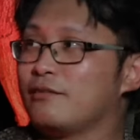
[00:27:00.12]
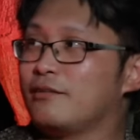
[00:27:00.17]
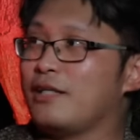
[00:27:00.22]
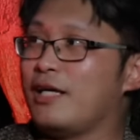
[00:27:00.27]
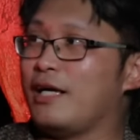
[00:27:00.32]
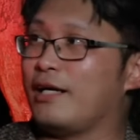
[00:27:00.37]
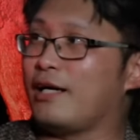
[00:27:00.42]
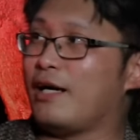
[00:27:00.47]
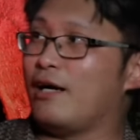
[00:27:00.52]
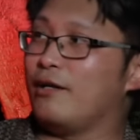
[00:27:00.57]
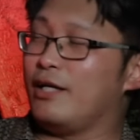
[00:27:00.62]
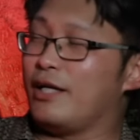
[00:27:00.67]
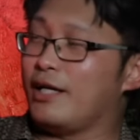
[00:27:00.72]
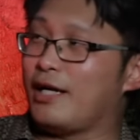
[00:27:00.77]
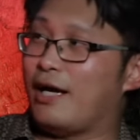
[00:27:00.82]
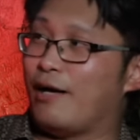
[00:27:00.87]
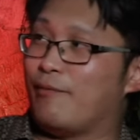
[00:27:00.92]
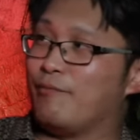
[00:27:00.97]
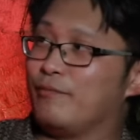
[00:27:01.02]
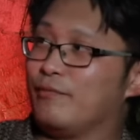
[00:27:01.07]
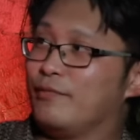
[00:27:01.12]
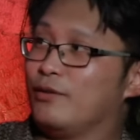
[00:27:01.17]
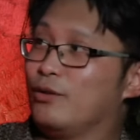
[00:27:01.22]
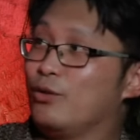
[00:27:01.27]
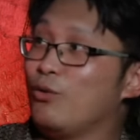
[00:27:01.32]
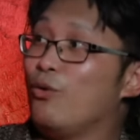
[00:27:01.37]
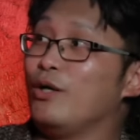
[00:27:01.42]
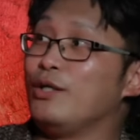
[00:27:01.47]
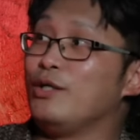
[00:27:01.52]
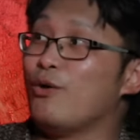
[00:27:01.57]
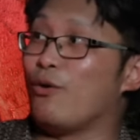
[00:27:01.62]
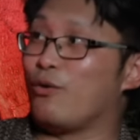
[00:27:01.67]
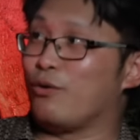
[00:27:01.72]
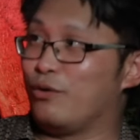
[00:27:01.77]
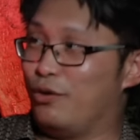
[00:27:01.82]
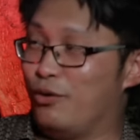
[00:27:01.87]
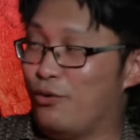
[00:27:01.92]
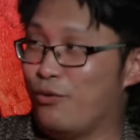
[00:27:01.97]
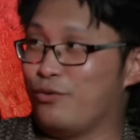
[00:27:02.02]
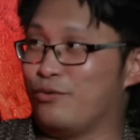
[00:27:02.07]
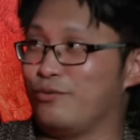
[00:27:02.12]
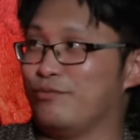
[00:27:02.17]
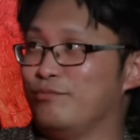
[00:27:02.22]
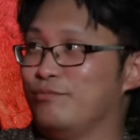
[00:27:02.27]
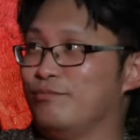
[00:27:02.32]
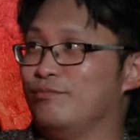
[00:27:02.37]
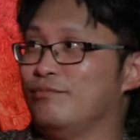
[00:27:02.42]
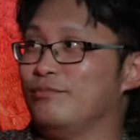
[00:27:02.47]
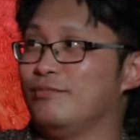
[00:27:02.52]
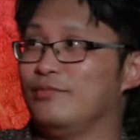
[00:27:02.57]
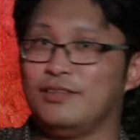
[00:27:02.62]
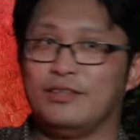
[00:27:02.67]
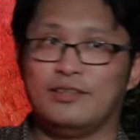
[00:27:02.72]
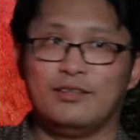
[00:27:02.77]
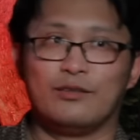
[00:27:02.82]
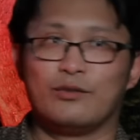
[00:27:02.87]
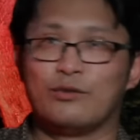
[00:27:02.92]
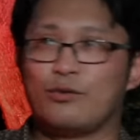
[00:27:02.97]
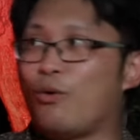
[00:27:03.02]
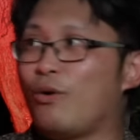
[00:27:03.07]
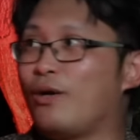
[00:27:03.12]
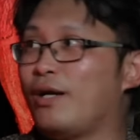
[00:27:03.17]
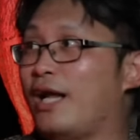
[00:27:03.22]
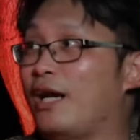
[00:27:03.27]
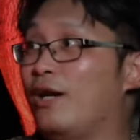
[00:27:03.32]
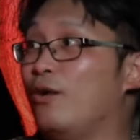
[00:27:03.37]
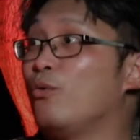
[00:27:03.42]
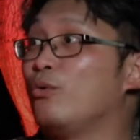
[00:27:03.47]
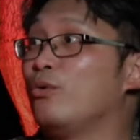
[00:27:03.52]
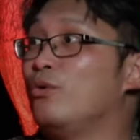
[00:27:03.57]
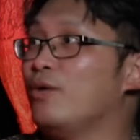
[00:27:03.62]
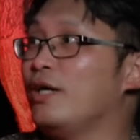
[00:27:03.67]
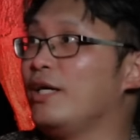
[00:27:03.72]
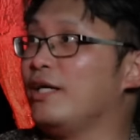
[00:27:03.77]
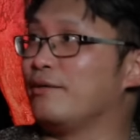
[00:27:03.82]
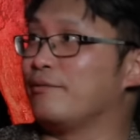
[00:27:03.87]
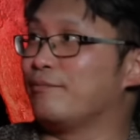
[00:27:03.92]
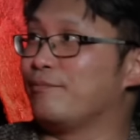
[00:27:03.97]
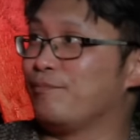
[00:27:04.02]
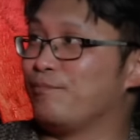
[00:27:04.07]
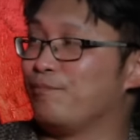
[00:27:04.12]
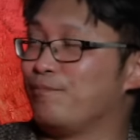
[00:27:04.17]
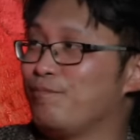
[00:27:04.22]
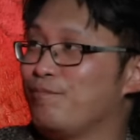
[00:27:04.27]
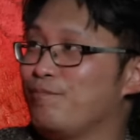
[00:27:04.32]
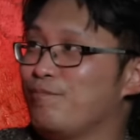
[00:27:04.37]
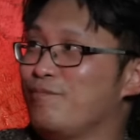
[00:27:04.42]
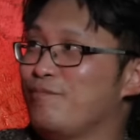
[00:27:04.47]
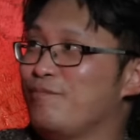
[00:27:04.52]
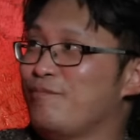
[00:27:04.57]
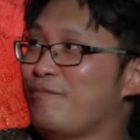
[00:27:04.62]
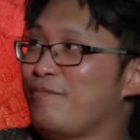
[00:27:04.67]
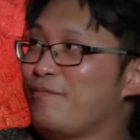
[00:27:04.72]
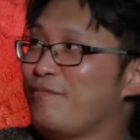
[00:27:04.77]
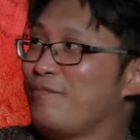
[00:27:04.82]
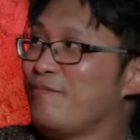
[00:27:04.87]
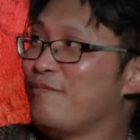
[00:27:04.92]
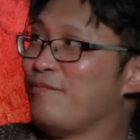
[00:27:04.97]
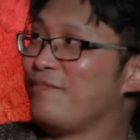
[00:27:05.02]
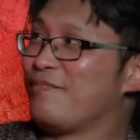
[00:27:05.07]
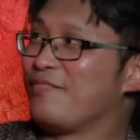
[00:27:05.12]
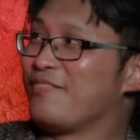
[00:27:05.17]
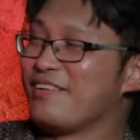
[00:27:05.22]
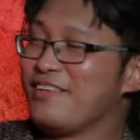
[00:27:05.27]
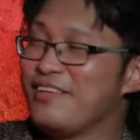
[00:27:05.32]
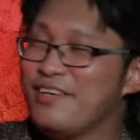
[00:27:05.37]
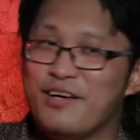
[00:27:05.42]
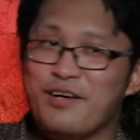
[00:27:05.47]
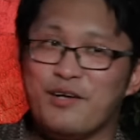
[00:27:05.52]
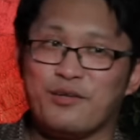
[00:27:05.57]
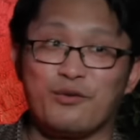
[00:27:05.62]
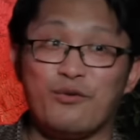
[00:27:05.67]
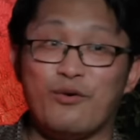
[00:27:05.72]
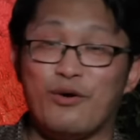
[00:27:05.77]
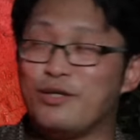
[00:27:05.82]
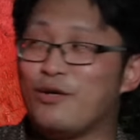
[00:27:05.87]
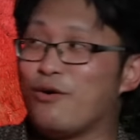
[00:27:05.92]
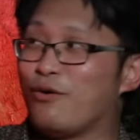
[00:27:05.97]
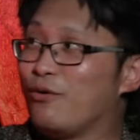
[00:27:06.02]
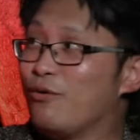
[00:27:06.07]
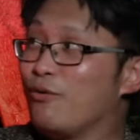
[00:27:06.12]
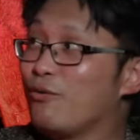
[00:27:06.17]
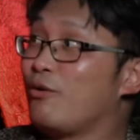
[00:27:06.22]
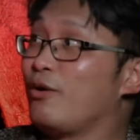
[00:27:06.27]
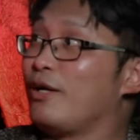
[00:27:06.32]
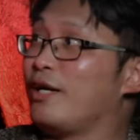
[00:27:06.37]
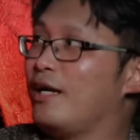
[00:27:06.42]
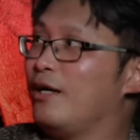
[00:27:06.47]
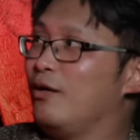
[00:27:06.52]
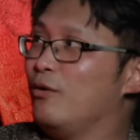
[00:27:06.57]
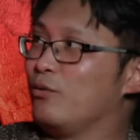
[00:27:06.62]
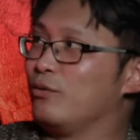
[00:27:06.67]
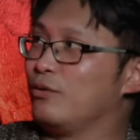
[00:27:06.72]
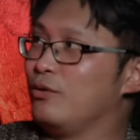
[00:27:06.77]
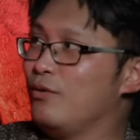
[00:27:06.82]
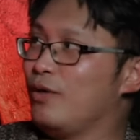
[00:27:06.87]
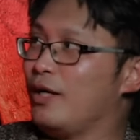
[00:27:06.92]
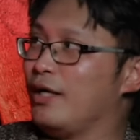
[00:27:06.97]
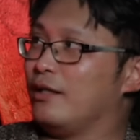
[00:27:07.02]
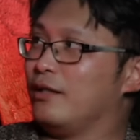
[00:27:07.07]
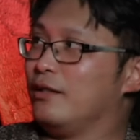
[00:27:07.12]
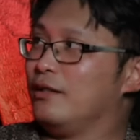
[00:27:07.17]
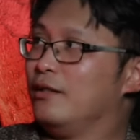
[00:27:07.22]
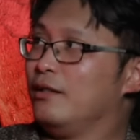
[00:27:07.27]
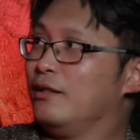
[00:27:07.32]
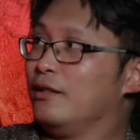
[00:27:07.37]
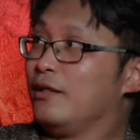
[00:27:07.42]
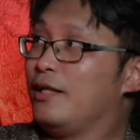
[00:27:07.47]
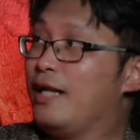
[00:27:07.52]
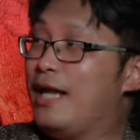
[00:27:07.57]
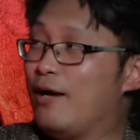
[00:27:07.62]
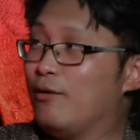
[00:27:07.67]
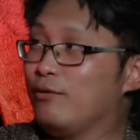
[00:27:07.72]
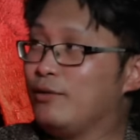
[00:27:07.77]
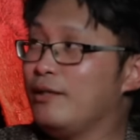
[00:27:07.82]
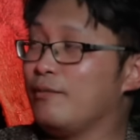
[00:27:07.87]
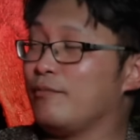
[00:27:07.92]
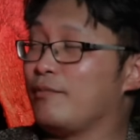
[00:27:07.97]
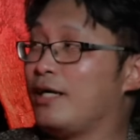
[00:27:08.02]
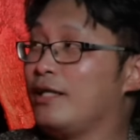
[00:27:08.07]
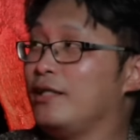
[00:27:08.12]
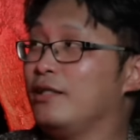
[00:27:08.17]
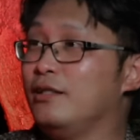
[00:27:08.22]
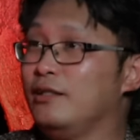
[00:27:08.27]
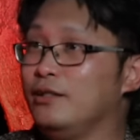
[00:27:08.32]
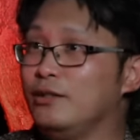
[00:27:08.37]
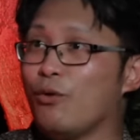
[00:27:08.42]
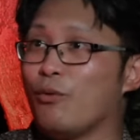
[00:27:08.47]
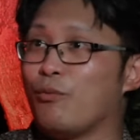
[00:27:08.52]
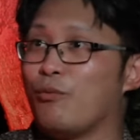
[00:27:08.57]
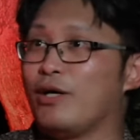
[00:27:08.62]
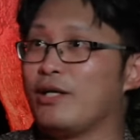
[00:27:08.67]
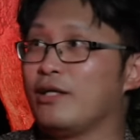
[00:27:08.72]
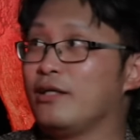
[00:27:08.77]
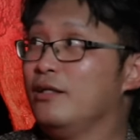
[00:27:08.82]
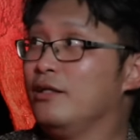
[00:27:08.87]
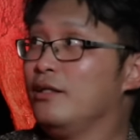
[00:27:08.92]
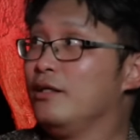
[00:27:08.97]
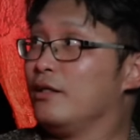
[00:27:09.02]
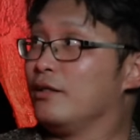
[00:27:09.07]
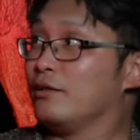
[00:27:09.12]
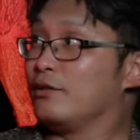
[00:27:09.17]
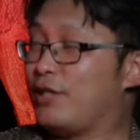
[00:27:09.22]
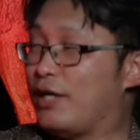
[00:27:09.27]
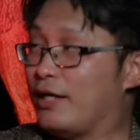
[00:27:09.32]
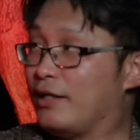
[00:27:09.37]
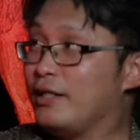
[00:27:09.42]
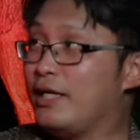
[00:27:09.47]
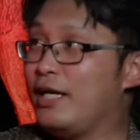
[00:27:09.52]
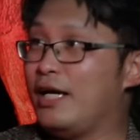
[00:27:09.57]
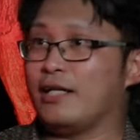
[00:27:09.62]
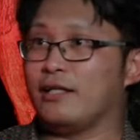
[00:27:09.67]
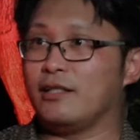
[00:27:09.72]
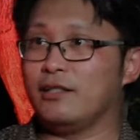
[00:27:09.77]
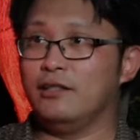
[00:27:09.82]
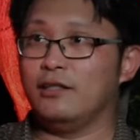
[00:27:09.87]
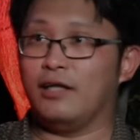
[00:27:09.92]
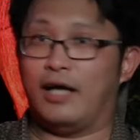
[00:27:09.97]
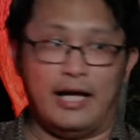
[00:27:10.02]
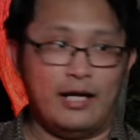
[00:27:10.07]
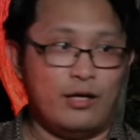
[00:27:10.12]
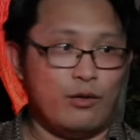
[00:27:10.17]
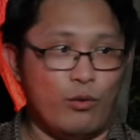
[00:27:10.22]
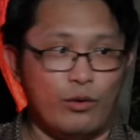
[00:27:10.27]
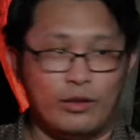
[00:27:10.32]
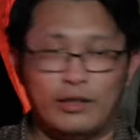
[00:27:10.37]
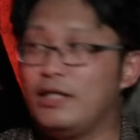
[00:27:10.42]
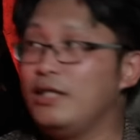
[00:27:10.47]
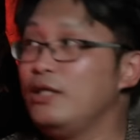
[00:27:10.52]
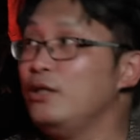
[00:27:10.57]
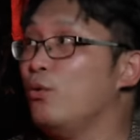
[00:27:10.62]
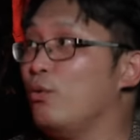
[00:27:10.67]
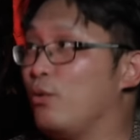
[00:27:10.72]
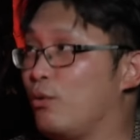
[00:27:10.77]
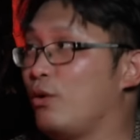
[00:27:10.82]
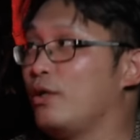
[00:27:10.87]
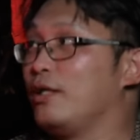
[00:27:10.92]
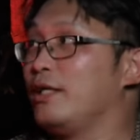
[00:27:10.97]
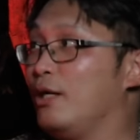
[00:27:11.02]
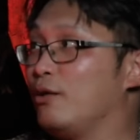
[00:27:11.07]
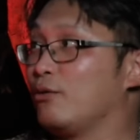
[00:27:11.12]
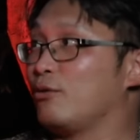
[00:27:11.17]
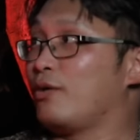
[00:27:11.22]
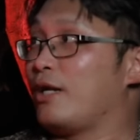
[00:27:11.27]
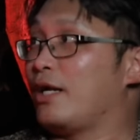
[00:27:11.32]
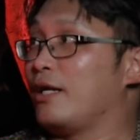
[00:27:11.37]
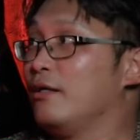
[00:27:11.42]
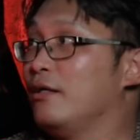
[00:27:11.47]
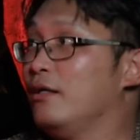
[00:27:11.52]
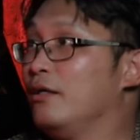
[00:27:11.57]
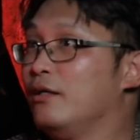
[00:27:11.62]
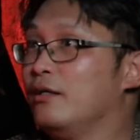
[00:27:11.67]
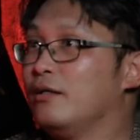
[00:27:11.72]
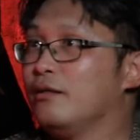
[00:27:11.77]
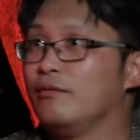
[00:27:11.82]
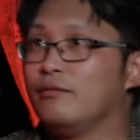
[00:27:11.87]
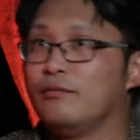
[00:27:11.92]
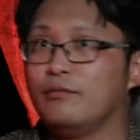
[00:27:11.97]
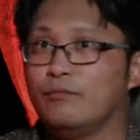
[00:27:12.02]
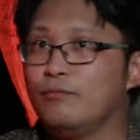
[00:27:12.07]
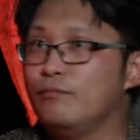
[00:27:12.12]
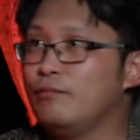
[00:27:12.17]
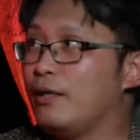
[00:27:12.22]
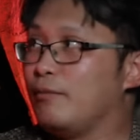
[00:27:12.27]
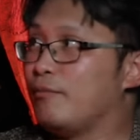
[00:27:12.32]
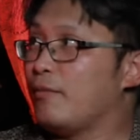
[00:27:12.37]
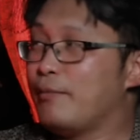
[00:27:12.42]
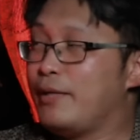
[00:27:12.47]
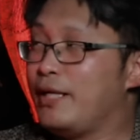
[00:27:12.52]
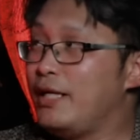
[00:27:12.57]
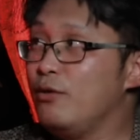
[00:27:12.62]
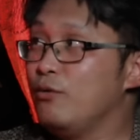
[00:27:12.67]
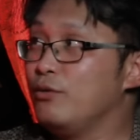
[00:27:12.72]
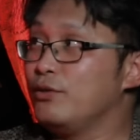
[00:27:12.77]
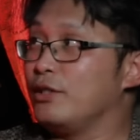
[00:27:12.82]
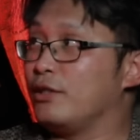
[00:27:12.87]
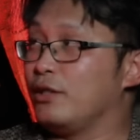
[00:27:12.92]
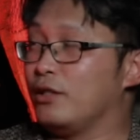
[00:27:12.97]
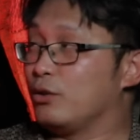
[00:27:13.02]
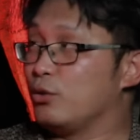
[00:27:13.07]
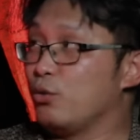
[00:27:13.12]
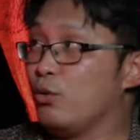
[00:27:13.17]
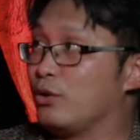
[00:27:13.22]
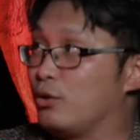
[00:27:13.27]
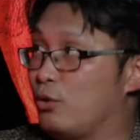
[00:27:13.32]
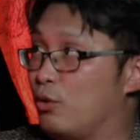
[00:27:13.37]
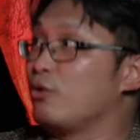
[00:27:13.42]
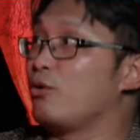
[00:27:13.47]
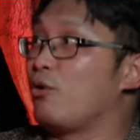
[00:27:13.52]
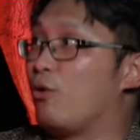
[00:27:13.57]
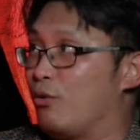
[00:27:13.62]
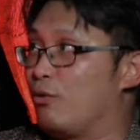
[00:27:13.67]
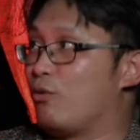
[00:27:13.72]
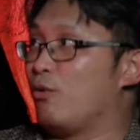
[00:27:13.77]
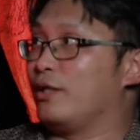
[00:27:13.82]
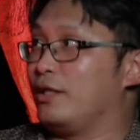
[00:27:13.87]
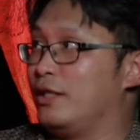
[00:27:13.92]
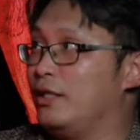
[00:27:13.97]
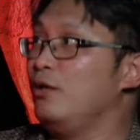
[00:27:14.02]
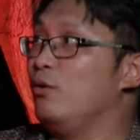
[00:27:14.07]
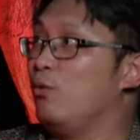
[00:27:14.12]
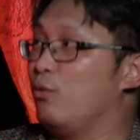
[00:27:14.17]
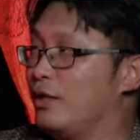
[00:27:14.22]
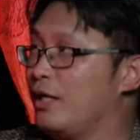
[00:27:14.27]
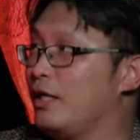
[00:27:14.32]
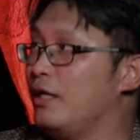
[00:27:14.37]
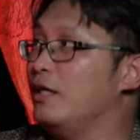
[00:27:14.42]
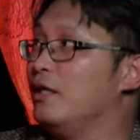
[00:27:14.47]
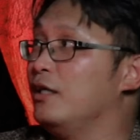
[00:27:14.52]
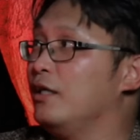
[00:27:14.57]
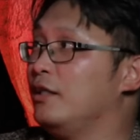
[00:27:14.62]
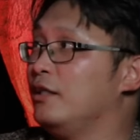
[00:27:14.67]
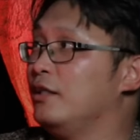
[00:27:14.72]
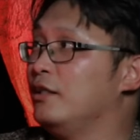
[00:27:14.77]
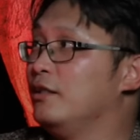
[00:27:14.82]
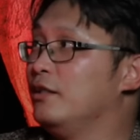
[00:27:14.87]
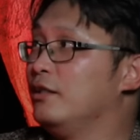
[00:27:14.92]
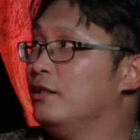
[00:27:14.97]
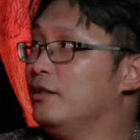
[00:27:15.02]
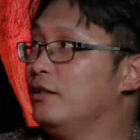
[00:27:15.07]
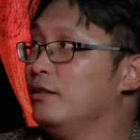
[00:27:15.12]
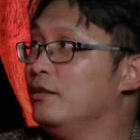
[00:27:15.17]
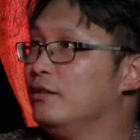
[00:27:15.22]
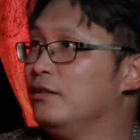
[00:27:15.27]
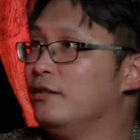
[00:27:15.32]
แต่คราวนี้ครับ ตัวหยกลุก คนนั้นลุกด้วย เฮ้ย เอาแล้วดิตัวหยกลุกคนนั้นลุกด้วย แล้วที่สำคัญคือหยกว่า สังเกตคือ ไอ้คนที่อยู่คนเดียวตรงนั้น เหมือนมันไม่ได้รู้สึกถึงตัวตนของคนที่ลุกนั้นเลยครับ